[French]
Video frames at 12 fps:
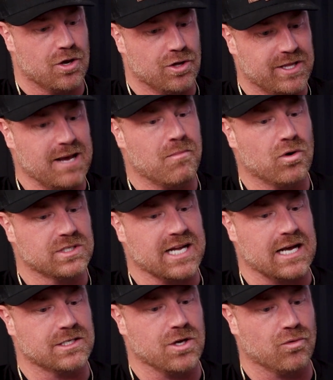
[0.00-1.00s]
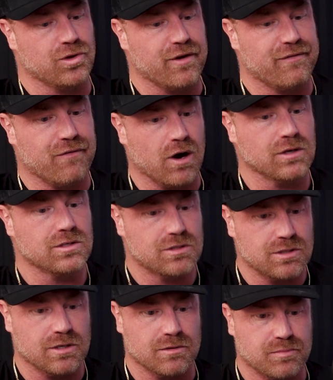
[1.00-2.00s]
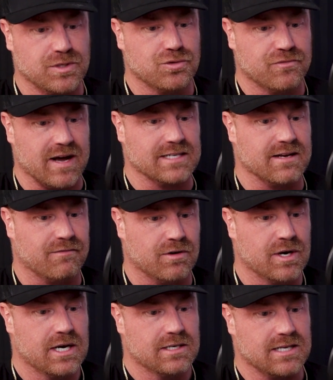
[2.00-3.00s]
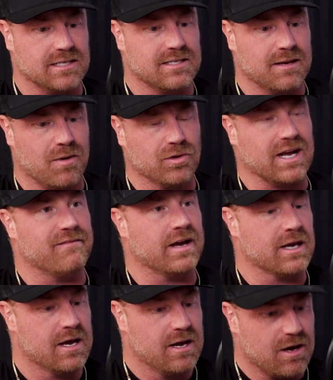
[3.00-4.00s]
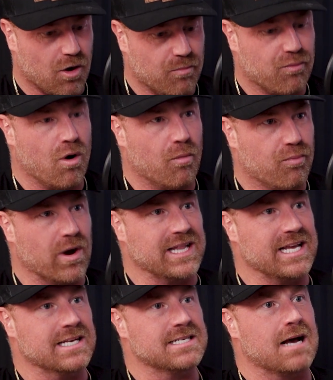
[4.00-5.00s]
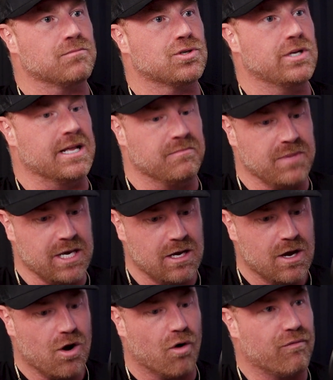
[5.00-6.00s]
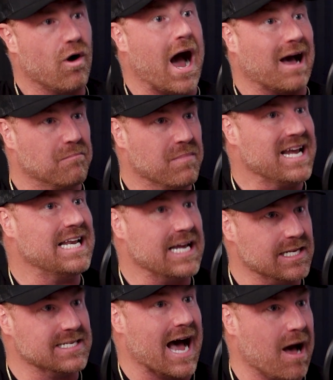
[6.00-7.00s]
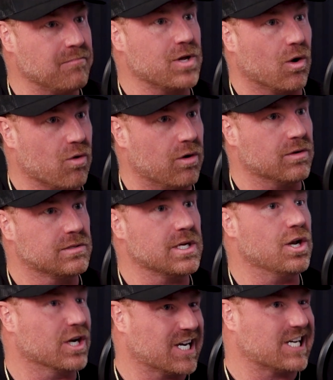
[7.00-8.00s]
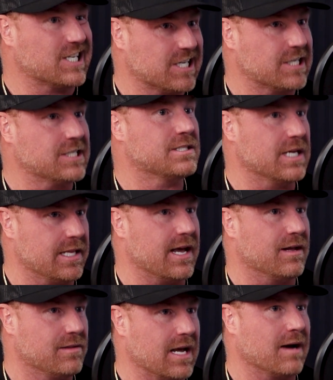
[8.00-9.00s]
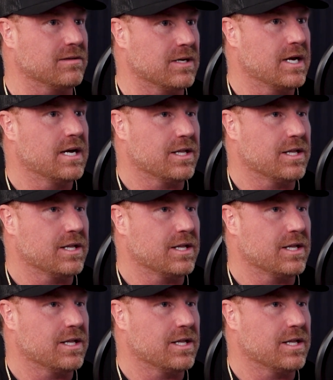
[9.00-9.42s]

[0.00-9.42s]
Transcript: une démonstration de force. Euh, puis souvent, ça, va, ça se démontre avec, on, pointe des armes sur l'ennemi, on va armer les armes, donc on, le... Ah.